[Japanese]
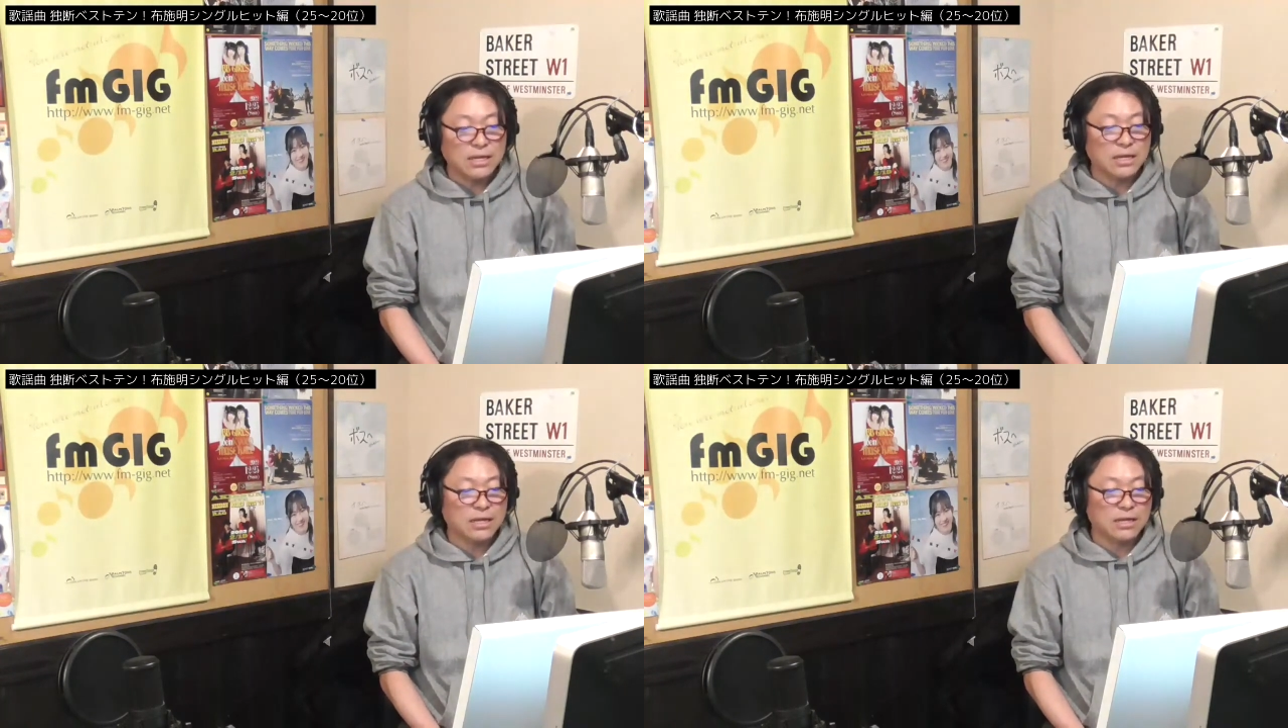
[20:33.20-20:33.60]

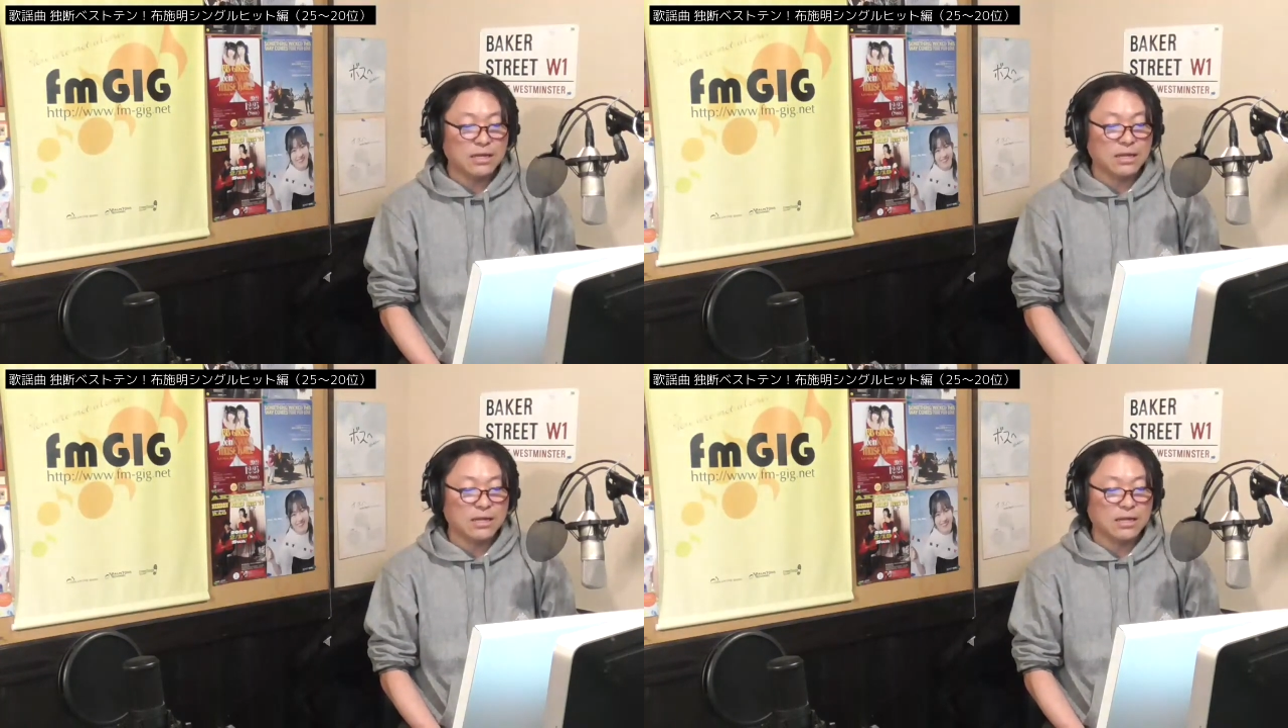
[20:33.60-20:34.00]

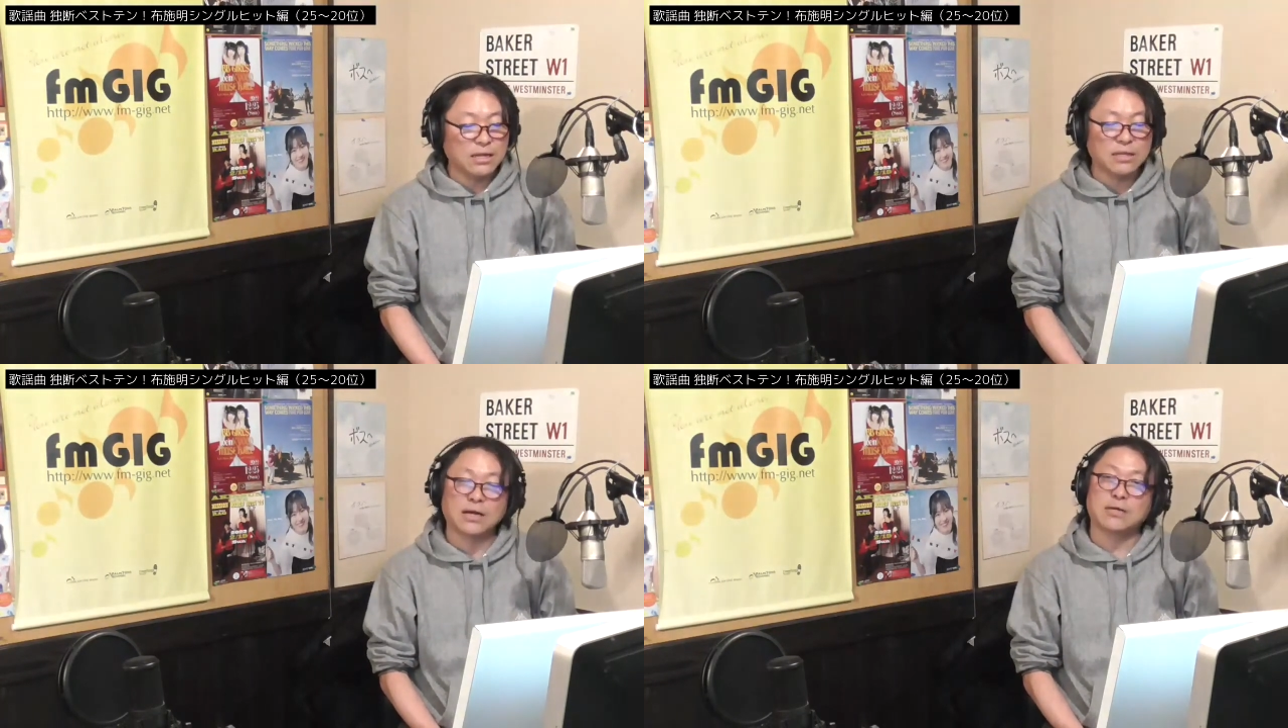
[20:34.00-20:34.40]

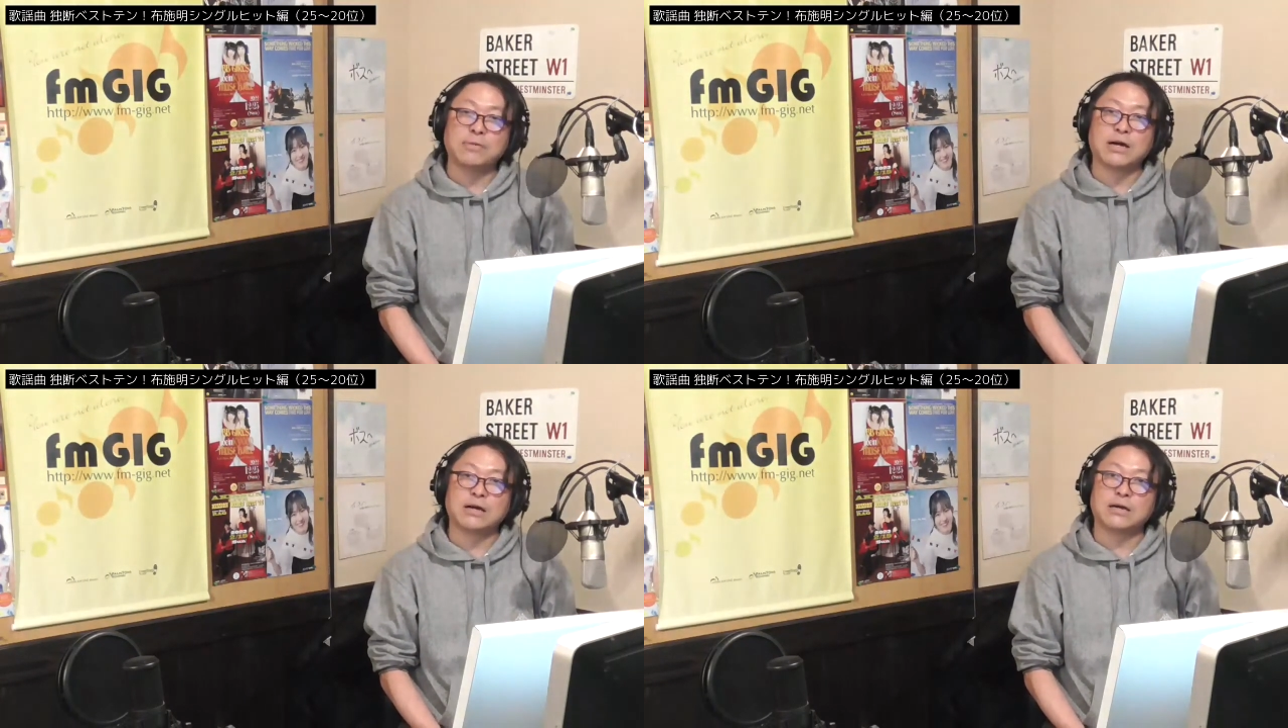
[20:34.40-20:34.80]
えー、なんか
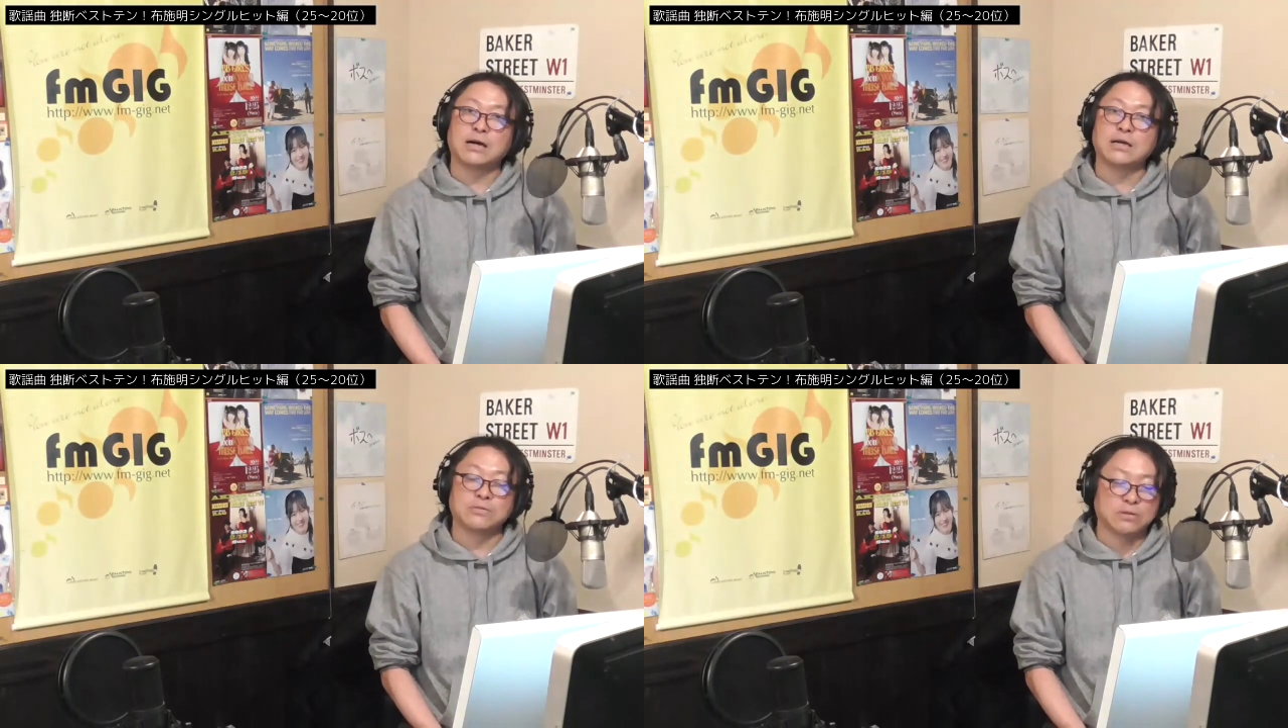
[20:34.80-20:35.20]
ま
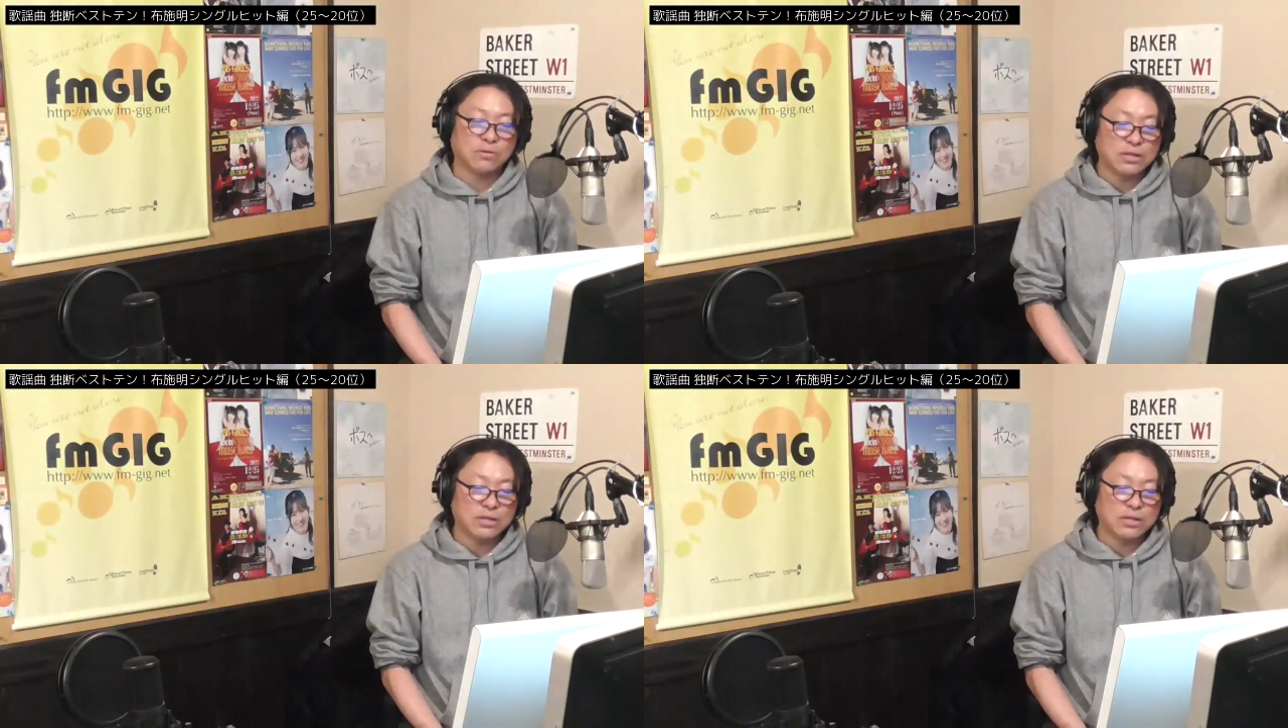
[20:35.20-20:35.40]
あ、ああいうので、